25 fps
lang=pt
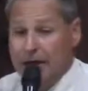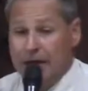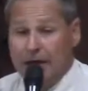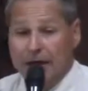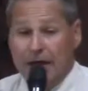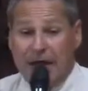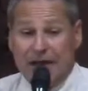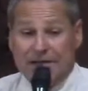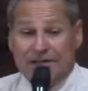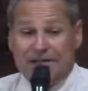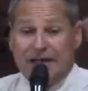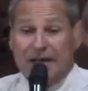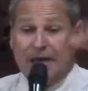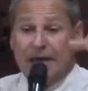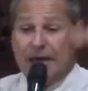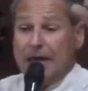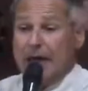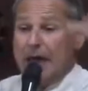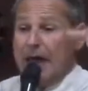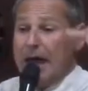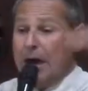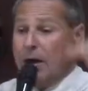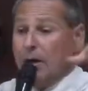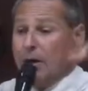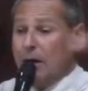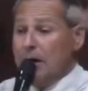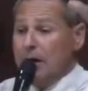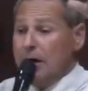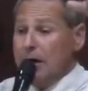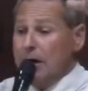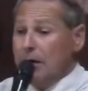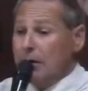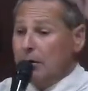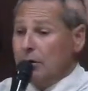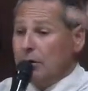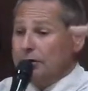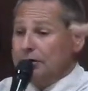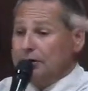Ezequiel,
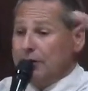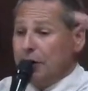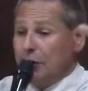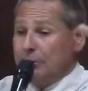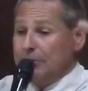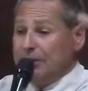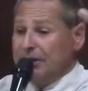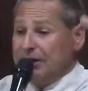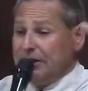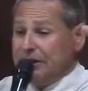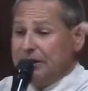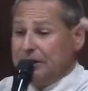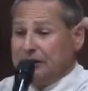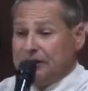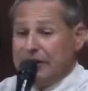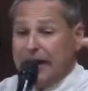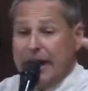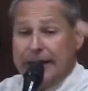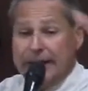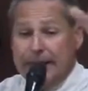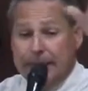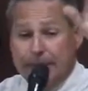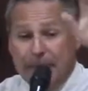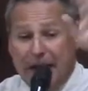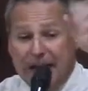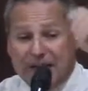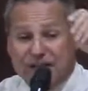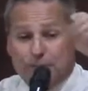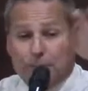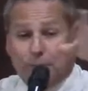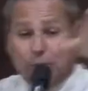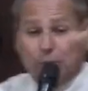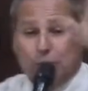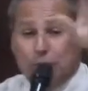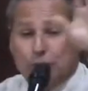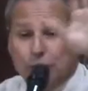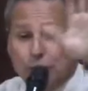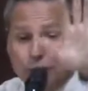o teu ministério é mais
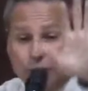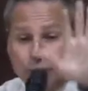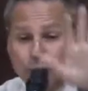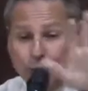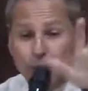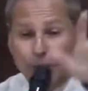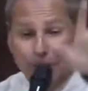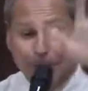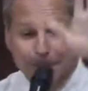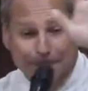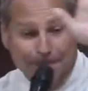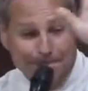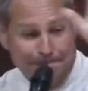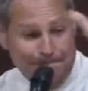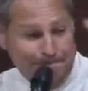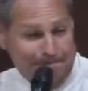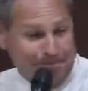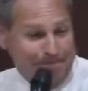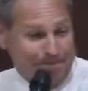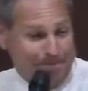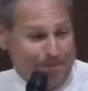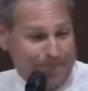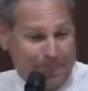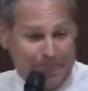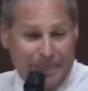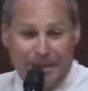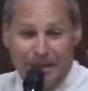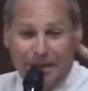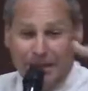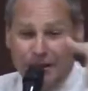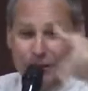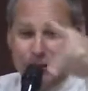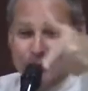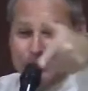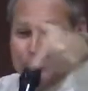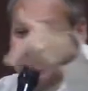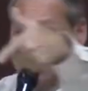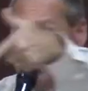profundo.
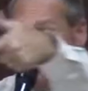O teu